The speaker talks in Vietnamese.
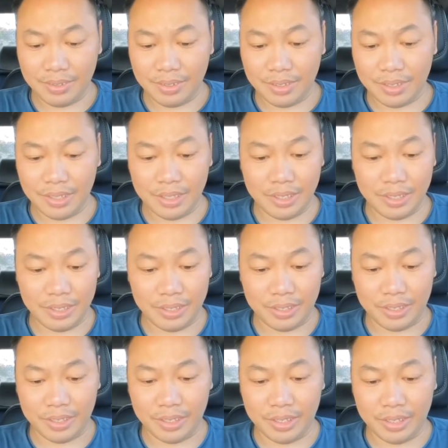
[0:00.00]
ai
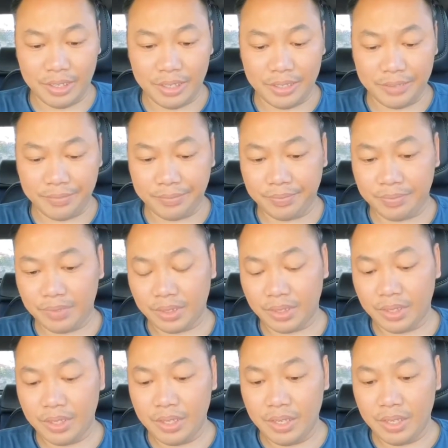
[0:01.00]
dạ vậy
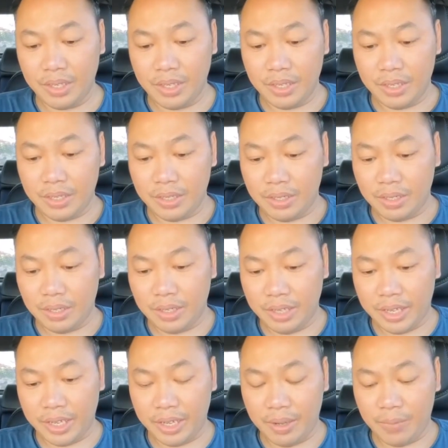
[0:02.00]
để
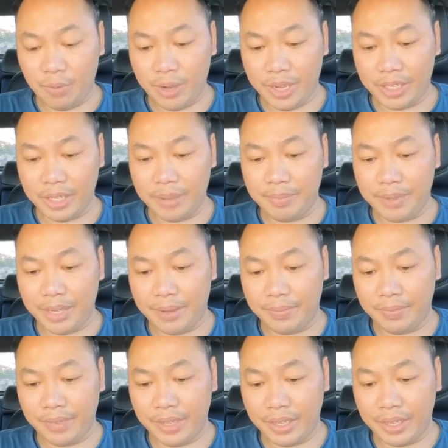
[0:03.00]
coi ngày hôm qua thì em
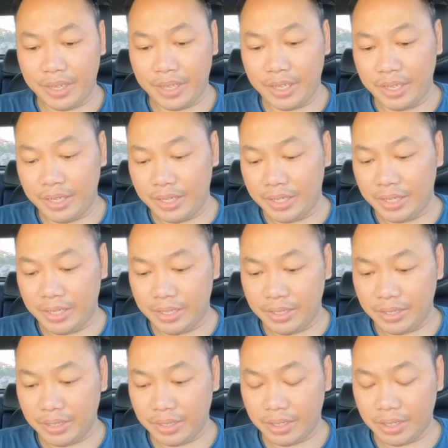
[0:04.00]
làm về cái ờ,
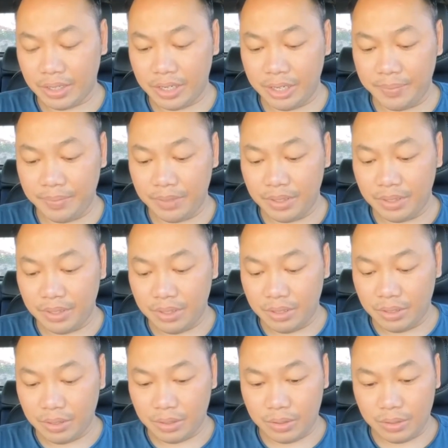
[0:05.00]
cái clip
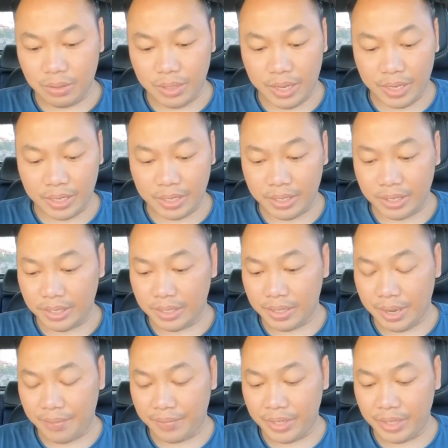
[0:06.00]
của anh ờ,
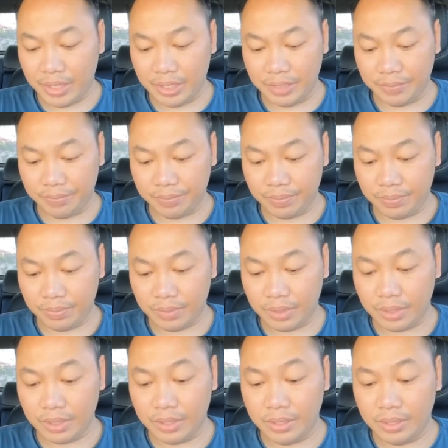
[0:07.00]
Đàm Vĩnh Hưng
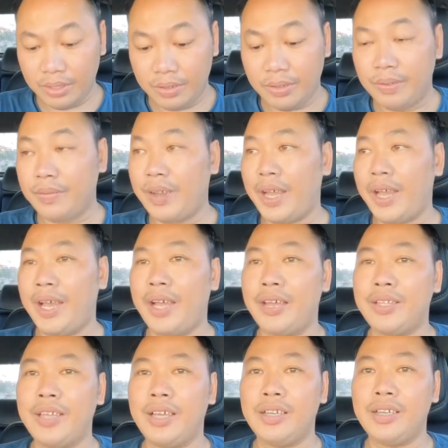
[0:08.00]

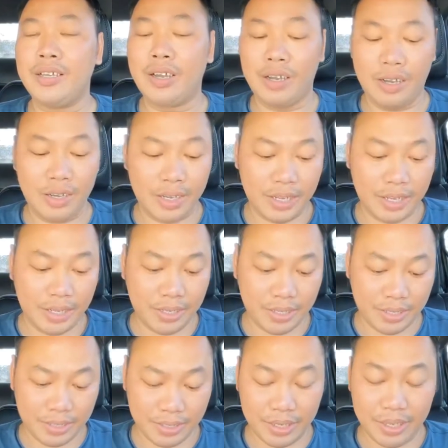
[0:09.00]
và dẫn con ờ,
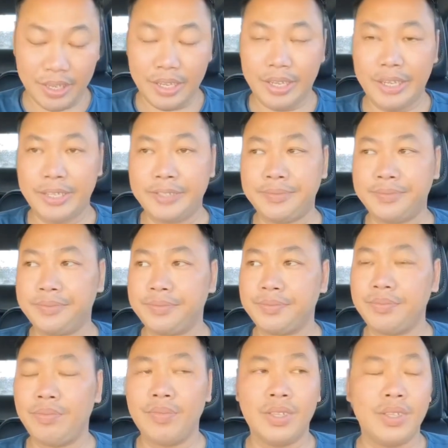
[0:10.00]
đi
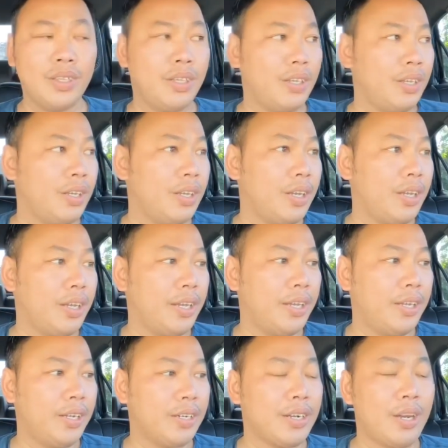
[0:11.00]

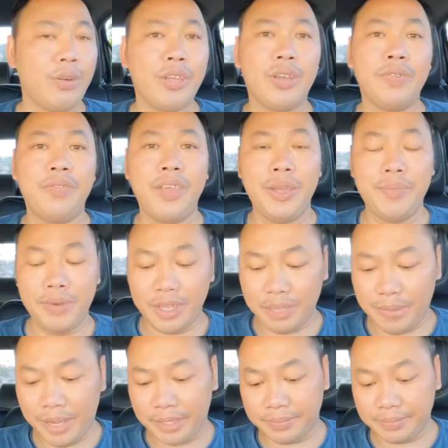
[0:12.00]
à, lần đầu đi coi phim đó
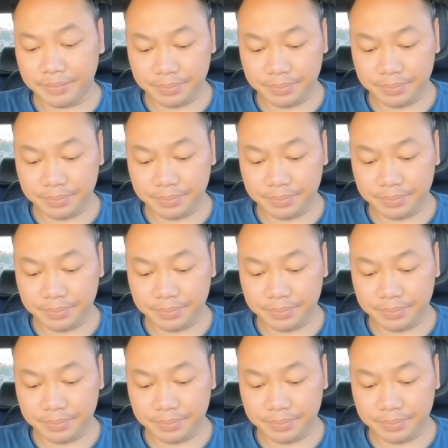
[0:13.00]
các bạn